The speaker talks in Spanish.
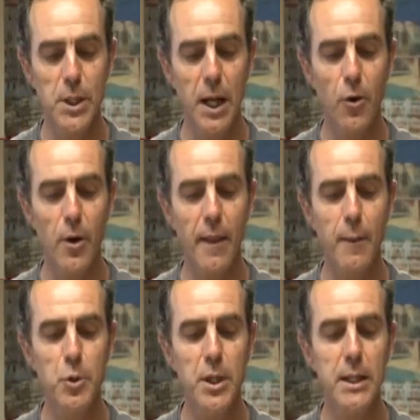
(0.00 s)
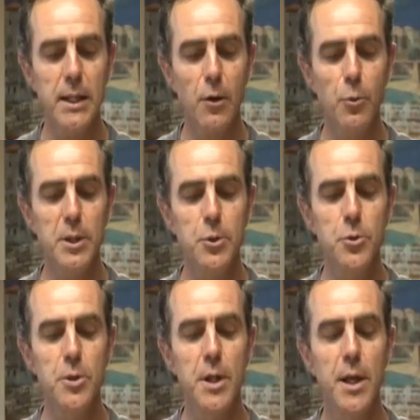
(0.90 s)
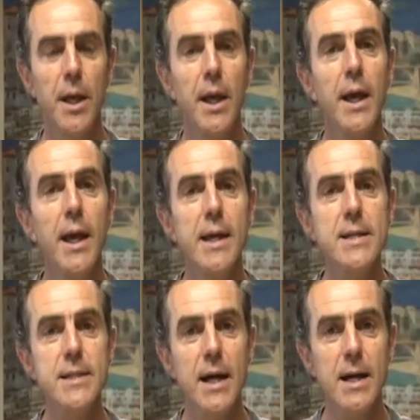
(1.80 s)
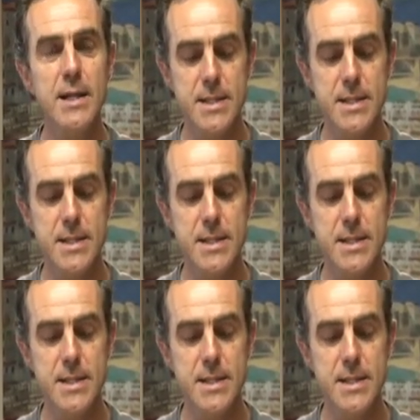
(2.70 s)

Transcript: de la Jornada Mundial de la Juventud. Esta